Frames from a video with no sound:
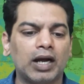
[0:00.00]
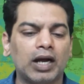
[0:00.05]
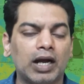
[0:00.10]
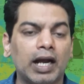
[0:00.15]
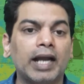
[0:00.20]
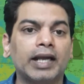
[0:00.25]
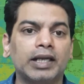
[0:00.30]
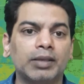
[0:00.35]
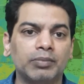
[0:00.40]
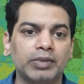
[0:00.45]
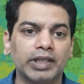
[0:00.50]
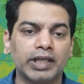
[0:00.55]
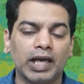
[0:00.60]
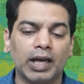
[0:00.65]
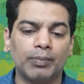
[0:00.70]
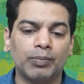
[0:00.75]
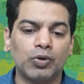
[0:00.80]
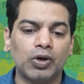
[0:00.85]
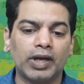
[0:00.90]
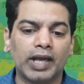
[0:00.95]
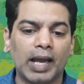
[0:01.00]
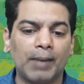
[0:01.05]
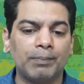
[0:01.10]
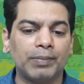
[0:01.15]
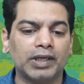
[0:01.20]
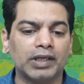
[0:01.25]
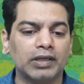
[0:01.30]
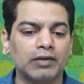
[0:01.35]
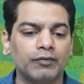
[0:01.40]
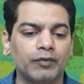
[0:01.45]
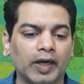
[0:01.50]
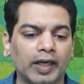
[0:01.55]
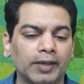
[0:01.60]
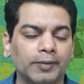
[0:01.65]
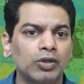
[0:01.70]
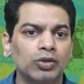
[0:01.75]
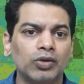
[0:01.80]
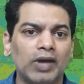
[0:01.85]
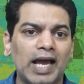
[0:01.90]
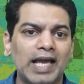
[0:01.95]
आइटम दिया आपको कैपिटल फंड
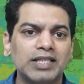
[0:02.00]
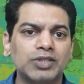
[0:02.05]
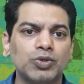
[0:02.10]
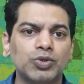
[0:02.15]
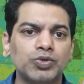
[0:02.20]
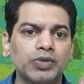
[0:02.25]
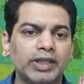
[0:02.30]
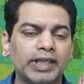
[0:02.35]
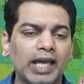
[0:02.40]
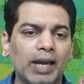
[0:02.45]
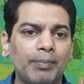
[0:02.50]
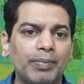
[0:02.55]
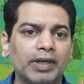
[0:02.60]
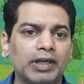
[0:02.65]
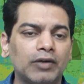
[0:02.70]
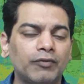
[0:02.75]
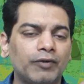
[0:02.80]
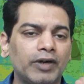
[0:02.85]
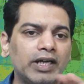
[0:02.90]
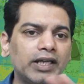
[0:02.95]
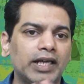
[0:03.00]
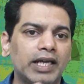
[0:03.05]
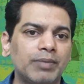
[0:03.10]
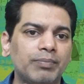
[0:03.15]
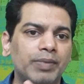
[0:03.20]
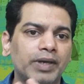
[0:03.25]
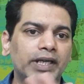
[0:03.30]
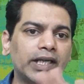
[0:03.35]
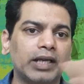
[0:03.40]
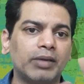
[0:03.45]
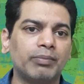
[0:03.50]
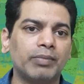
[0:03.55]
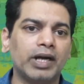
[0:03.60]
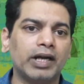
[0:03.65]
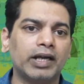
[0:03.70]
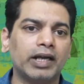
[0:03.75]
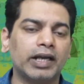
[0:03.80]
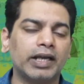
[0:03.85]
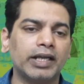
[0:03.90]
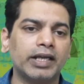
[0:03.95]
तो एज यूजुअल कैपिटल फंड कहीं पर टिक
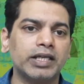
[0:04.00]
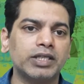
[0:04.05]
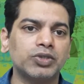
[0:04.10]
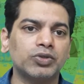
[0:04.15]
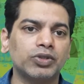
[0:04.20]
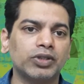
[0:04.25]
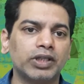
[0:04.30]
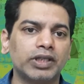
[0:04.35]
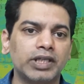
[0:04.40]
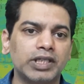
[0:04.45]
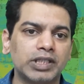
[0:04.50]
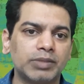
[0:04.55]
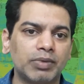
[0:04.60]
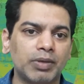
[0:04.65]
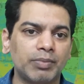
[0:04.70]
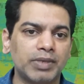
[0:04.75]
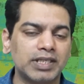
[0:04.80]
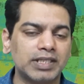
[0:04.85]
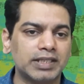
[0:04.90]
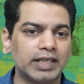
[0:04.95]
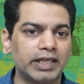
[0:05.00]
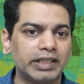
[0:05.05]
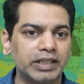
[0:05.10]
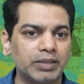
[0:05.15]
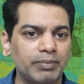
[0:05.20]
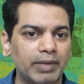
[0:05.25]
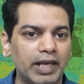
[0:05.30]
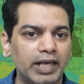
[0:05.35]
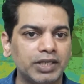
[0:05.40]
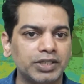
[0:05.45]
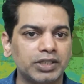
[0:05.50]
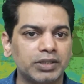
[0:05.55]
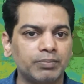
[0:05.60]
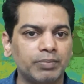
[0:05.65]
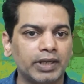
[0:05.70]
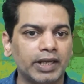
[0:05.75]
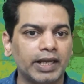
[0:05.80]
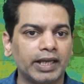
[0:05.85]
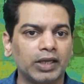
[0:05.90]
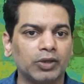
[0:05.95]
मार्क करने की जरूरत नहीं है जब हम इस साल की बैलेंस शीट
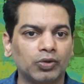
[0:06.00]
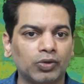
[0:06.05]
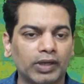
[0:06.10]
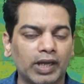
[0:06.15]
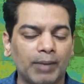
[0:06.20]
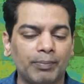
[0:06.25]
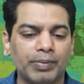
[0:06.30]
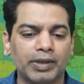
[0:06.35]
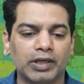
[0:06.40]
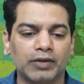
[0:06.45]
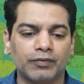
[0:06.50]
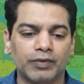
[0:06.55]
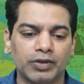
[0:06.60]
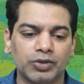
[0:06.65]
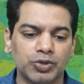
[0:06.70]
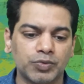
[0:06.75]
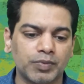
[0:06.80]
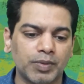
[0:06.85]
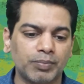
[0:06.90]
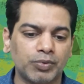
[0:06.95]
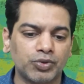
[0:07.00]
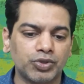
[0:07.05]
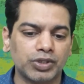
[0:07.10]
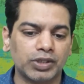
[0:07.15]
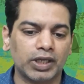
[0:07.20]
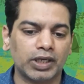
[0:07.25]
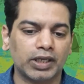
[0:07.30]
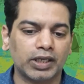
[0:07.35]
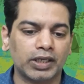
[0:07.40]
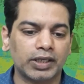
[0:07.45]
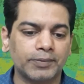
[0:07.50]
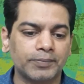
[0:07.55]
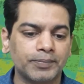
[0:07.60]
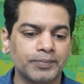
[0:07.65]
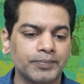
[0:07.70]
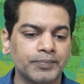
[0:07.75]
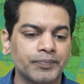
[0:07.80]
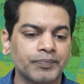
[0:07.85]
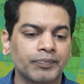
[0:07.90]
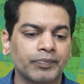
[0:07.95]
बनाएंगे तो कैपिटल फंड उसमें पोस्ट करेंगे
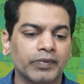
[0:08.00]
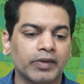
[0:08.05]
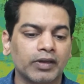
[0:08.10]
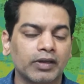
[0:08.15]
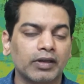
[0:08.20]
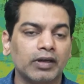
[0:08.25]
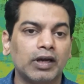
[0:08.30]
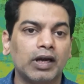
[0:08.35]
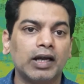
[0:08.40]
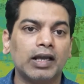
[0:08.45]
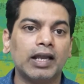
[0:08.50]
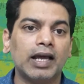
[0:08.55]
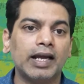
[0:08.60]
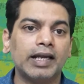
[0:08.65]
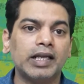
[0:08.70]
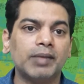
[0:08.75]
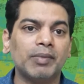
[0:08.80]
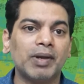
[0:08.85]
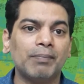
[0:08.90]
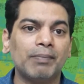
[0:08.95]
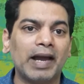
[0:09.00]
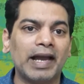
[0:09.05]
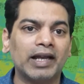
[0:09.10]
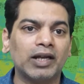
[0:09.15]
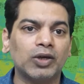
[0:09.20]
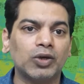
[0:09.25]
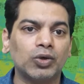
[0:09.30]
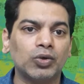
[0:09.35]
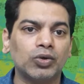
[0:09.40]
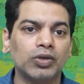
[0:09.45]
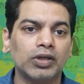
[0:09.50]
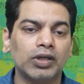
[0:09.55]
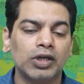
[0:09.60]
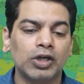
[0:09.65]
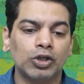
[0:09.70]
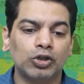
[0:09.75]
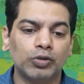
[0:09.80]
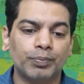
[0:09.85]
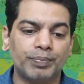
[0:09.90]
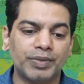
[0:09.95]
अगला आइटम है बैंक लोन
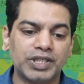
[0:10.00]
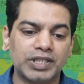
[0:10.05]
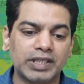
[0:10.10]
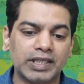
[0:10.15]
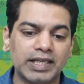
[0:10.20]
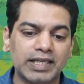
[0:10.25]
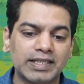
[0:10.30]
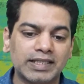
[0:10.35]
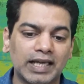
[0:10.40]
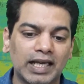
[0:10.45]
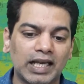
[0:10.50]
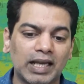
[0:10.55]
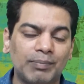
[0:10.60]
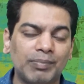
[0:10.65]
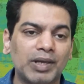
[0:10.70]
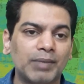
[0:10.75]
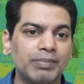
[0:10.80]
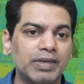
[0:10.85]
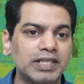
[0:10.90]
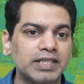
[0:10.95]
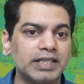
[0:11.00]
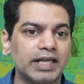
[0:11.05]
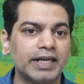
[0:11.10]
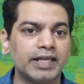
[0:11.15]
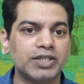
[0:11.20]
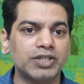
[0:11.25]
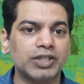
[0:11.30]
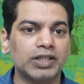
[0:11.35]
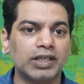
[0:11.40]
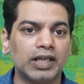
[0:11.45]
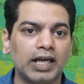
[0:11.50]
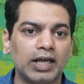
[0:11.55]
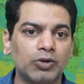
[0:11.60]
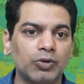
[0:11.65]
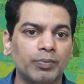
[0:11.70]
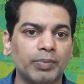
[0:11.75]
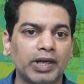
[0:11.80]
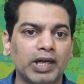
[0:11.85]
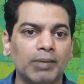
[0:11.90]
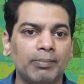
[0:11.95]
तो पिछले साल आपके पास साढ़े छः लाख
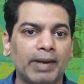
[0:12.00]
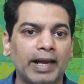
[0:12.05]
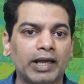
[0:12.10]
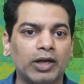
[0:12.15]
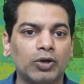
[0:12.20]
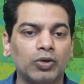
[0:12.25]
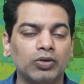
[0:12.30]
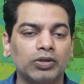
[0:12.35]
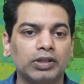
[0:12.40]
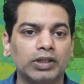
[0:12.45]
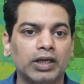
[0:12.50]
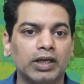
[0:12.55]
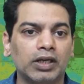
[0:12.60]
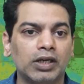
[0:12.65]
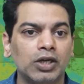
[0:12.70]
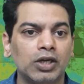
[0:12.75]
रुपए का बैंक लोन था